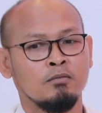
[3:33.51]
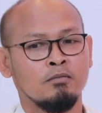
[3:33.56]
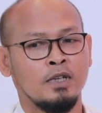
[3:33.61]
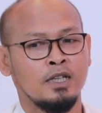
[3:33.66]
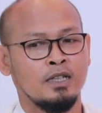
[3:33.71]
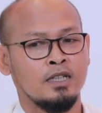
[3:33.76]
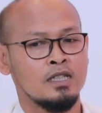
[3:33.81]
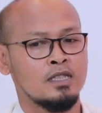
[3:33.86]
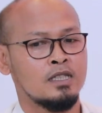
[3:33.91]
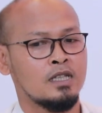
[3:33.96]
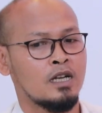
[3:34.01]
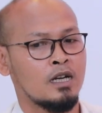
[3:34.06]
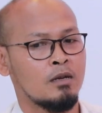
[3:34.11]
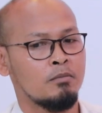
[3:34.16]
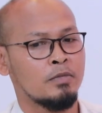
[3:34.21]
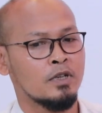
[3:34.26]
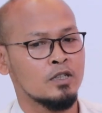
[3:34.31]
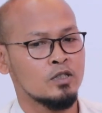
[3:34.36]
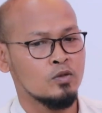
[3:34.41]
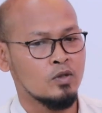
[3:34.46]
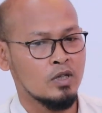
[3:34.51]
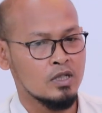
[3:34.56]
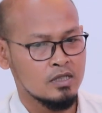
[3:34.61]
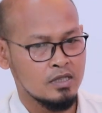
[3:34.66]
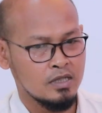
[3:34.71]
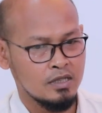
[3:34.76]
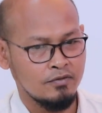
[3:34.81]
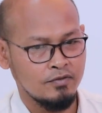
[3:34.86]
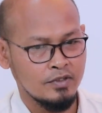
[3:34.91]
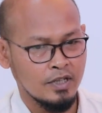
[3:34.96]
Baiknya secara
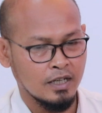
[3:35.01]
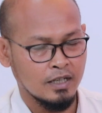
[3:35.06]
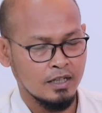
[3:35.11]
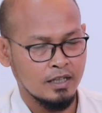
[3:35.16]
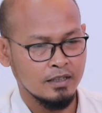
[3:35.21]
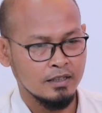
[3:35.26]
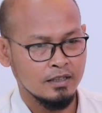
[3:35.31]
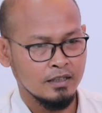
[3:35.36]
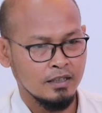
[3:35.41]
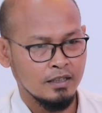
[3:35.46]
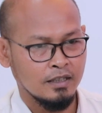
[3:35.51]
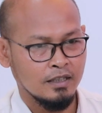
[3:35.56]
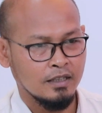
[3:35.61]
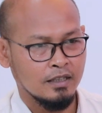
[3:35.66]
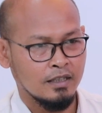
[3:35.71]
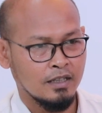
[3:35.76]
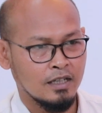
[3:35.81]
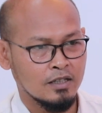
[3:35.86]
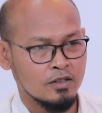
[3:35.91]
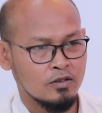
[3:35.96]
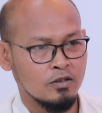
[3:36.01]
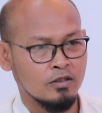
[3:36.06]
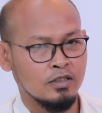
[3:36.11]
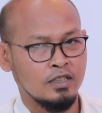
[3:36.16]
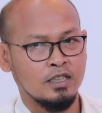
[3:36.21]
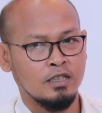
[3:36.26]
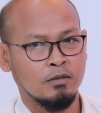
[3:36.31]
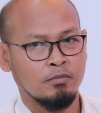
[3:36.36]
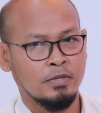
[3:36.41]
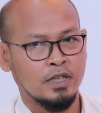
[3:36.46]
persuasif jangan langsung di
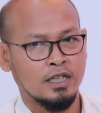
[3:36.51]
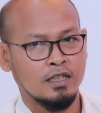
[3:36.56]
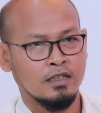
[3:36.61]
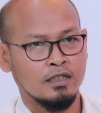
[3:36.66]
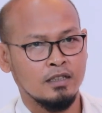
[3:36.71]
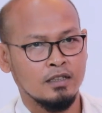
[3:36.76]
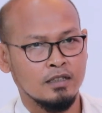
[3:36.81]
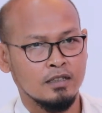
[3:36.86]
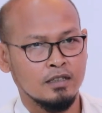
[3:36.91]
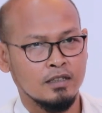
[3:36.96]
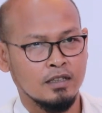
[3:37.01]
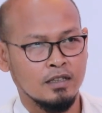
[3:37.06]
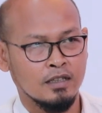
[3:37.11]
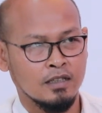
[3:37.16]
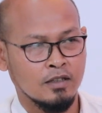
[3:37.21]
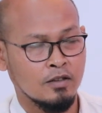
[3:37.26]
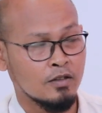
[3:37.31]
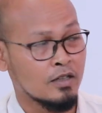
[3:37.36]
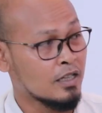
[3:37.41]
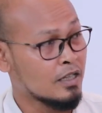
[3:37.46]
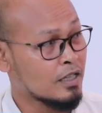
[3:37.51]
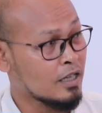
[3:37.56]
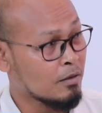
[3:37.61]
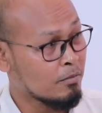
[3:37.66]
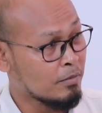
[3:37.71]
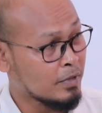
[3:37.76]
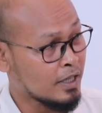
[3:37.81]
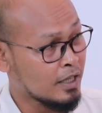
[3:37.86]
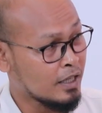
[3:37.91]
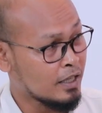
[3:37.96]
depan uh, orang
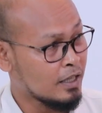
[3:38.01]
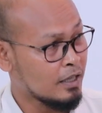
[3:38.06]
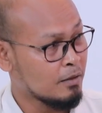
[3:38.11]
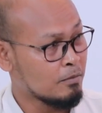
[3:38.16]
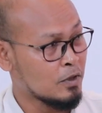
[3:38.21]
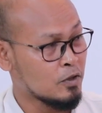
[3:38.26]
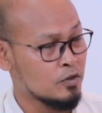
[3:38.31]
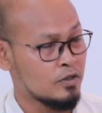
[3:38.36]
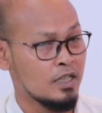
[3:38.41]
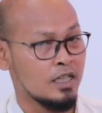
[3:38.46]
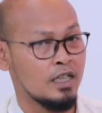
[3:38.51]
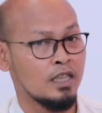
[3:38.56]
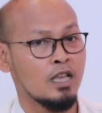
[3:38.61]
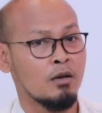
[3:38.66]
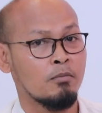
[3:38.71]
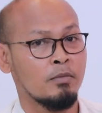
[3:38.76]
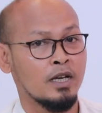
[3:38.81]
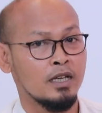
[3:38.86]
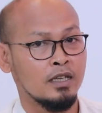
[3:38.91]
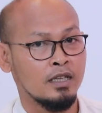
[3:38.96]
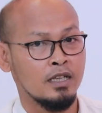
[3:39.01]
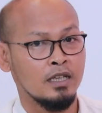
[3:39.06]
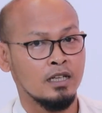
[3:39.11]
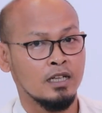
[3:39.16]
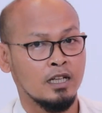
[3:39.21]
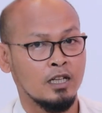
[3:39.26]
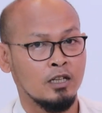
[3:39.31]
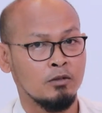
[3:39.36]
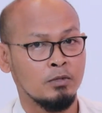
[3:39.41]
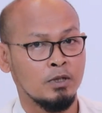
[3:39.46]
rame bagusnya kita panggil
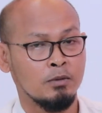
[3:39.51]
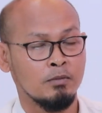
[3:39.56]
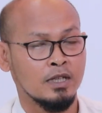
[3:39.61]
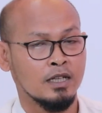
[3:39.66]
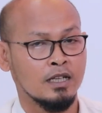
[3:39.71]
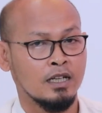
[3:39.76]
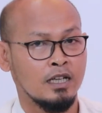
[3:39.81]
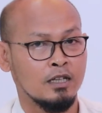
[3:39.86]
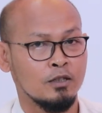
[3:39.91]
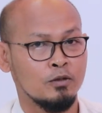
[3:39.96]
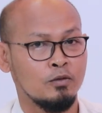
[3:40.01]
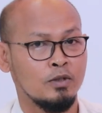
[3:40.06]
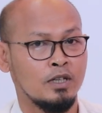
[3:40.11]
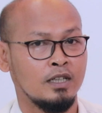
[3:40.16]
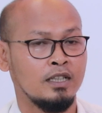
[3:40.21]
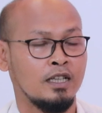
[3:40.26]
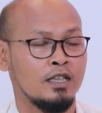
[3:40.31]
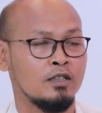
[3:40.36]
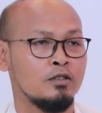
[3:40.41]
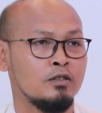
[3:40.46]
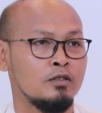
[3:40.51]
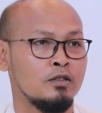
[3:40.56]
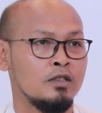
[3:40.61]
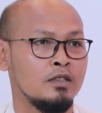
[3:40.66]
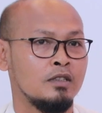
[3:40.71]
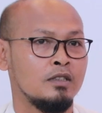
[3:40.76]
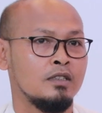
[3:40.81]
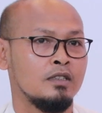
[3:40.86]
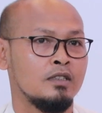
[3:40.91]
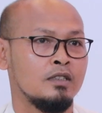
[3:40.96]
kalau memang kelakuannya itu
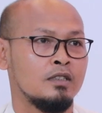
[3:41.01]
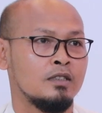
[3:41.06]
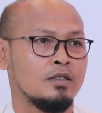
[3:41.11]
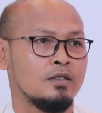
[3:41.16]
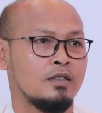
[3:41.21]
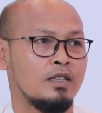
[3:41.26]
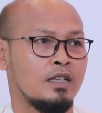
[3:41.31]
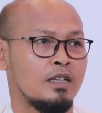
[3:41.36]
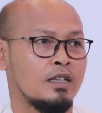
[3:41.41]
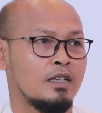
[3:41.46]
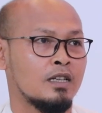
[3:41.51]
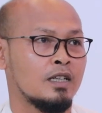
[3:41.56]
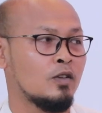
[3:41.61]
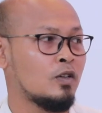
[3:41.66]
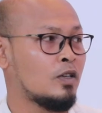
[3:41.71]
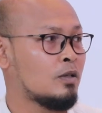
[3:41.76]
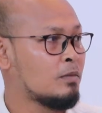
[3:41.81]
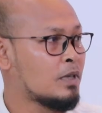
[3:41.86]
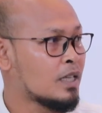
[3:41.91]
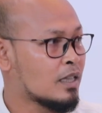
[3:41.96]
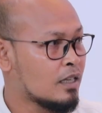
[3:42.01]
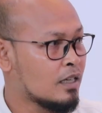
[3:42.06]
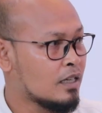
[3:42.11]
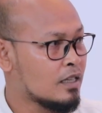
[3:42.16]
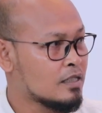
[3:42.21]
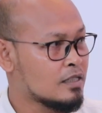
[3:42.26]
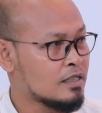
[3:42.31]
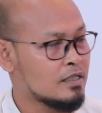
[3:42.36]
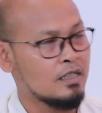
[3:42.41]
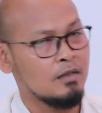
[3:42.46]
sudah keluar
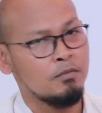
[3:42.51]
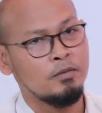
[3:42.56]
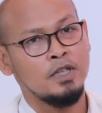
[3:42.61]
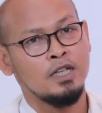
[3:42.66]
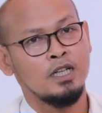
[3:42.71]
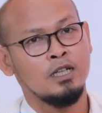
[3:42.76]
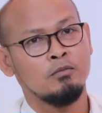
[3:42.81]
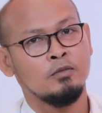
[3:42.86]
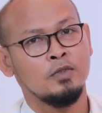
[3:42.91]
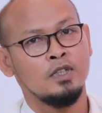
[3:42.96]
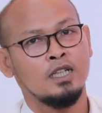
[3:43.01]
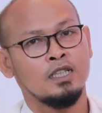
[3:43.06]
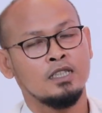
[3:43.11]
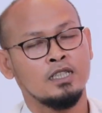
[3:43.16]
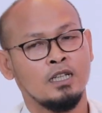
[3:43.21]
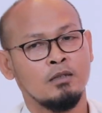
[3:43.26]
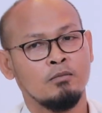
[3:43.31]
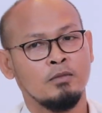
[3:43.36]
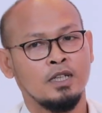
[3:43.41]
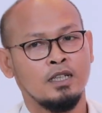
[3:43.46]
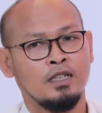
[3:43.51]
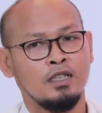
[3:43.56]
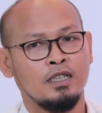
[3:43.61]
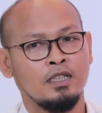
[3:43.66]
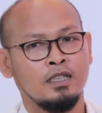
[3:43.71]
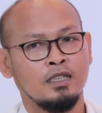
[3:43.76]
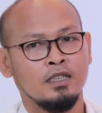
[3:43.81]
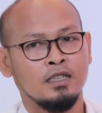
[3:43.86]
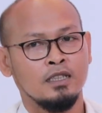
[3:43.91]
batas tapi alhamdulillah selama ini